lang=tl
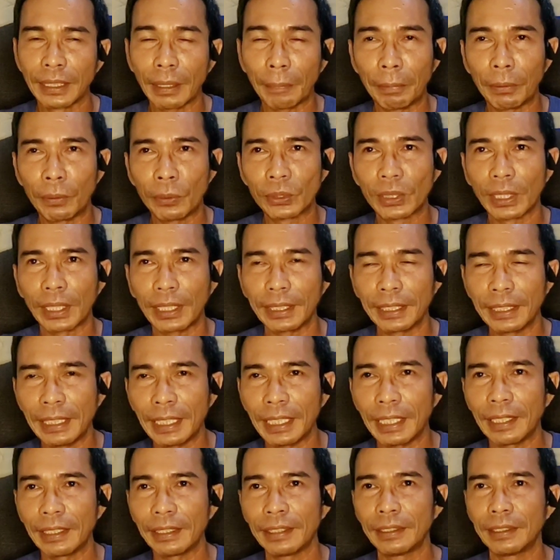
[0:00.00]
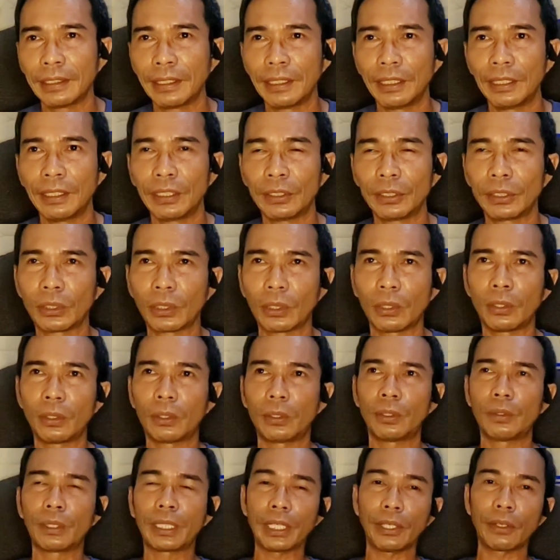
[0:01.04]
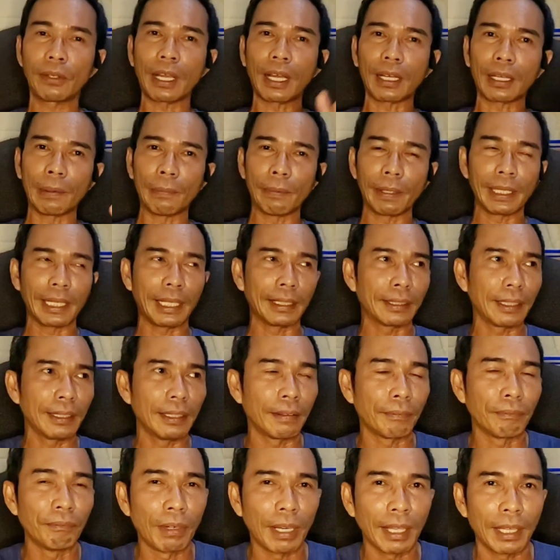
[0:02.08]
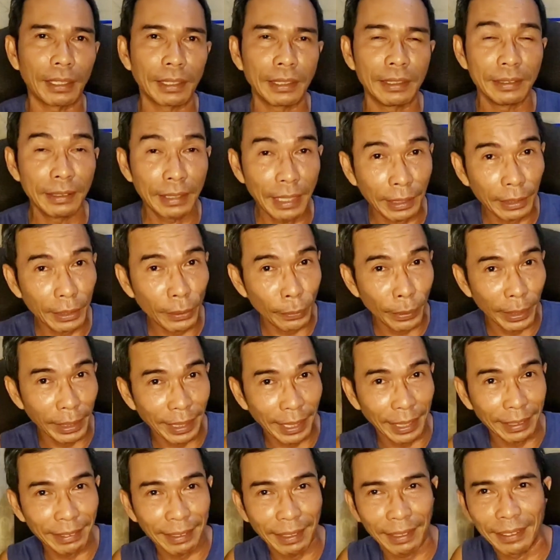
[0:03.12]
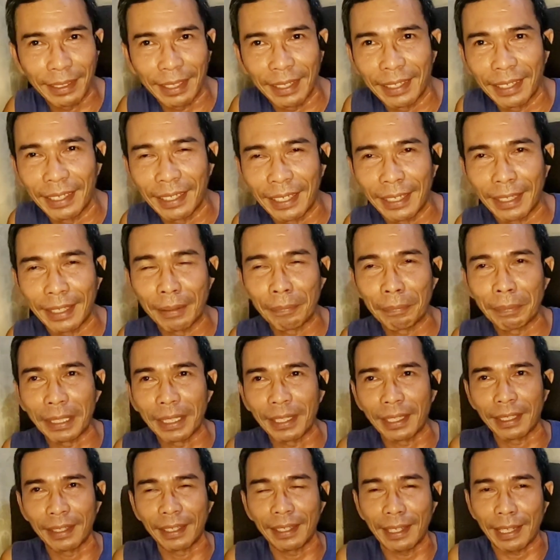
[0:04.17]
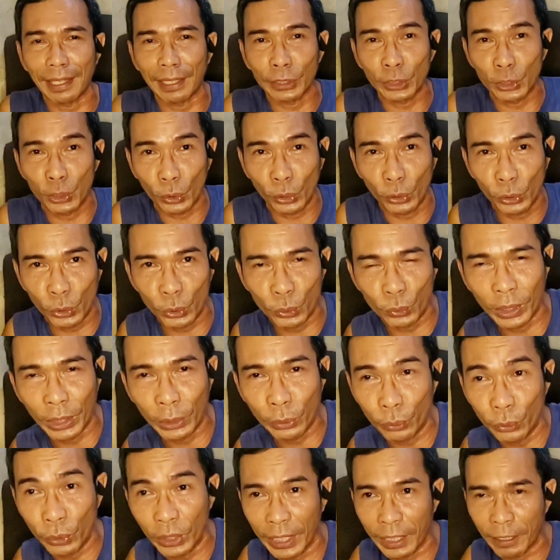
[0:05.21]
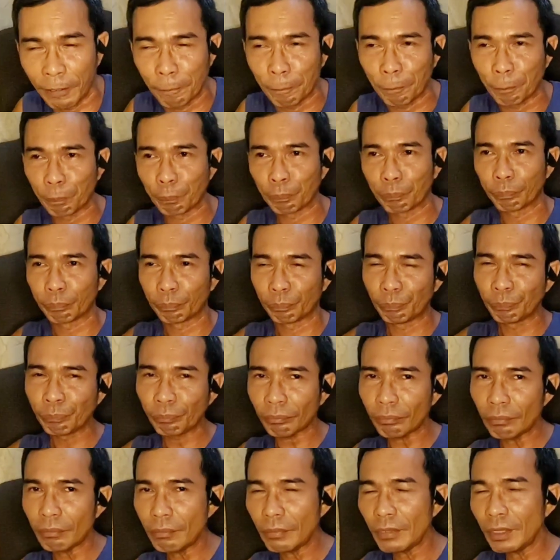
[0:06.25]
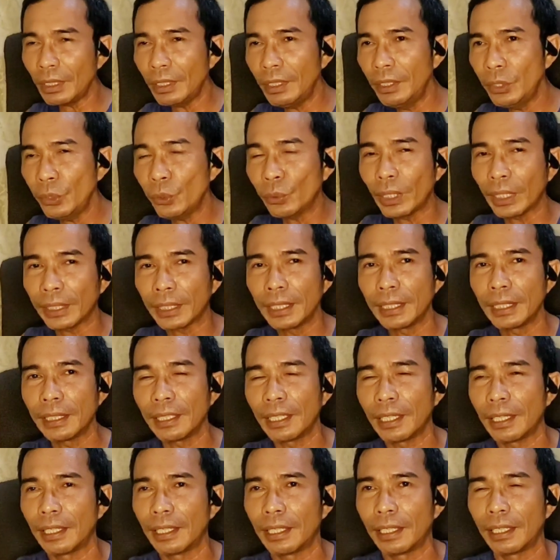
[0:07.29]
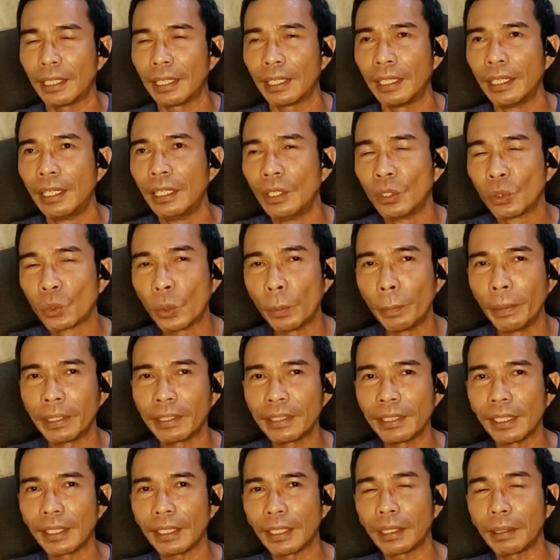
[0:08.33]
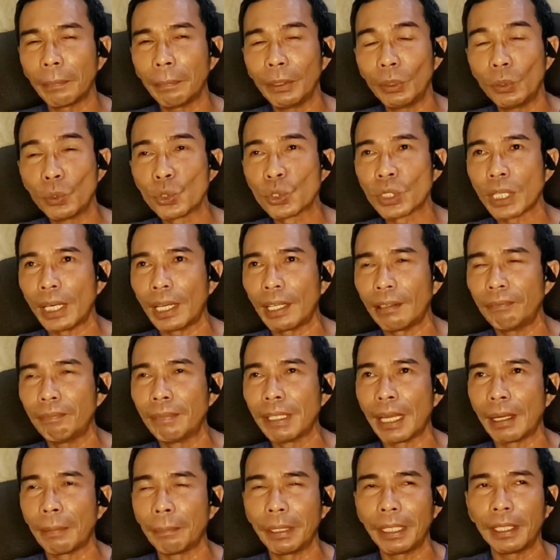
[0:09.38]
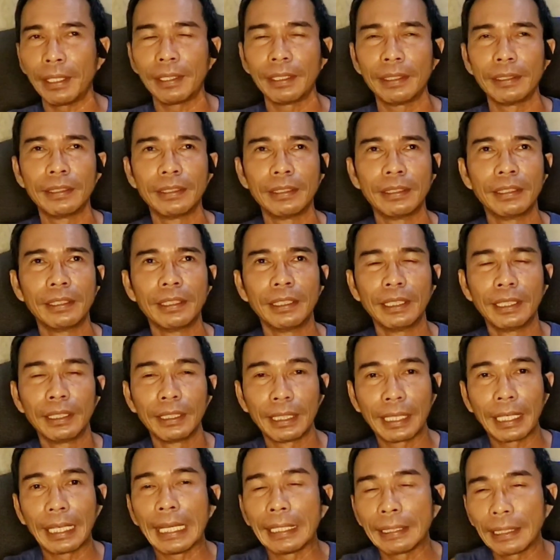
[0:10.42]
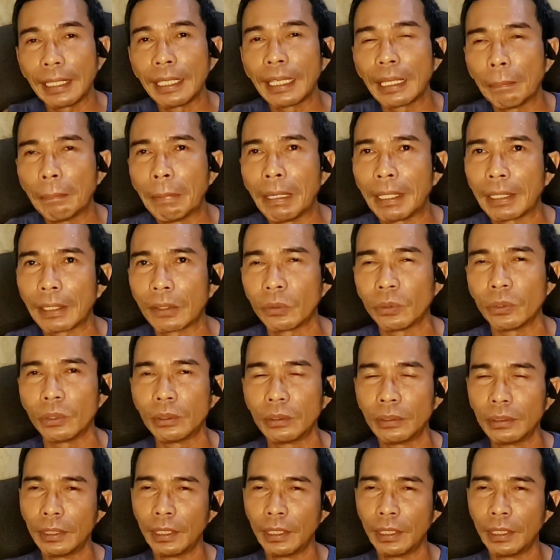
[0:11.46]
Sabi ko sa kanya, So, ngayon gagawa natin ng vlog. Gagawa natin ng parang reaction yung ano niya. Yung naging uh, comment niya kagabi doon sa live namin ng ating kabaro.